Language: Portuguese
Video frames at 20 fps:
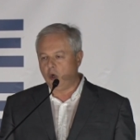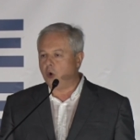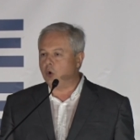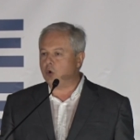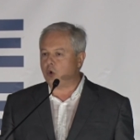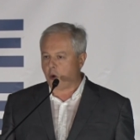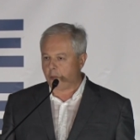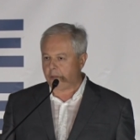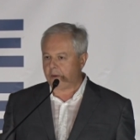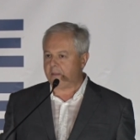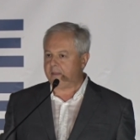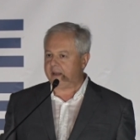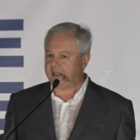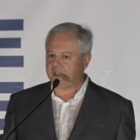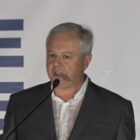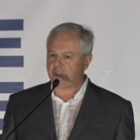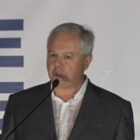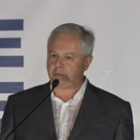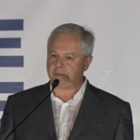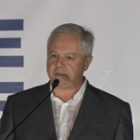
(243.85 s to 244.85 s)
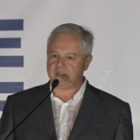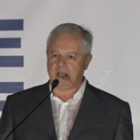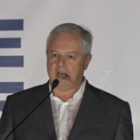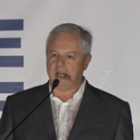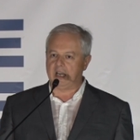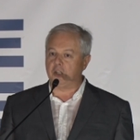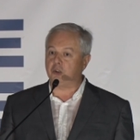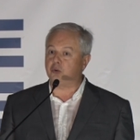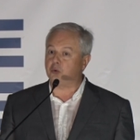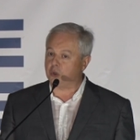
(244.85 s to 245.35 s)
Um cumprimento
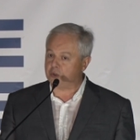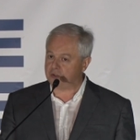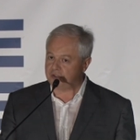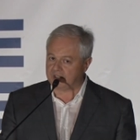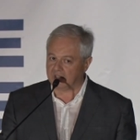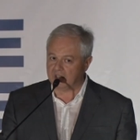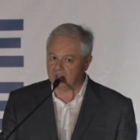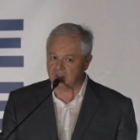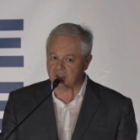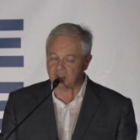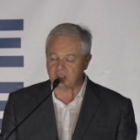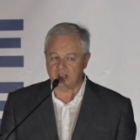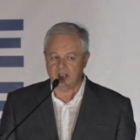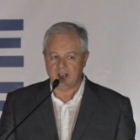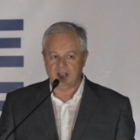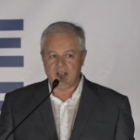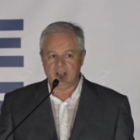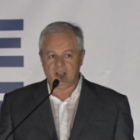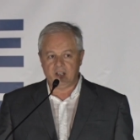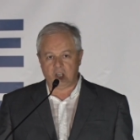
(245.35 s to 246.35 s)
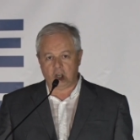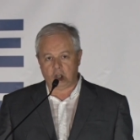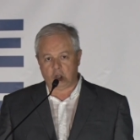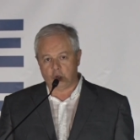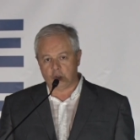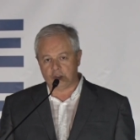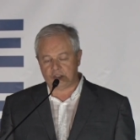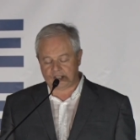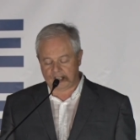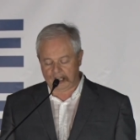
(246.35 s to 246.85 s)
especial a todos eles que
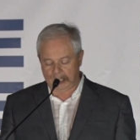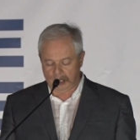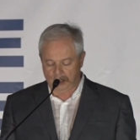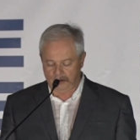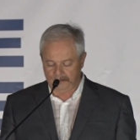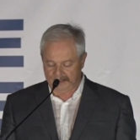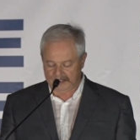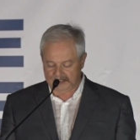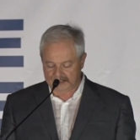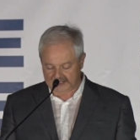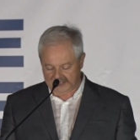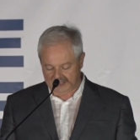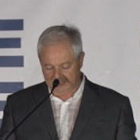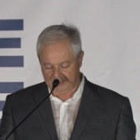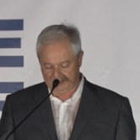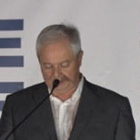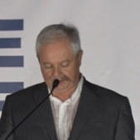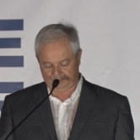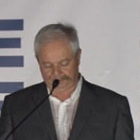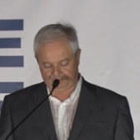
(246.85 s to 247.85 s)
conseguiram vencer.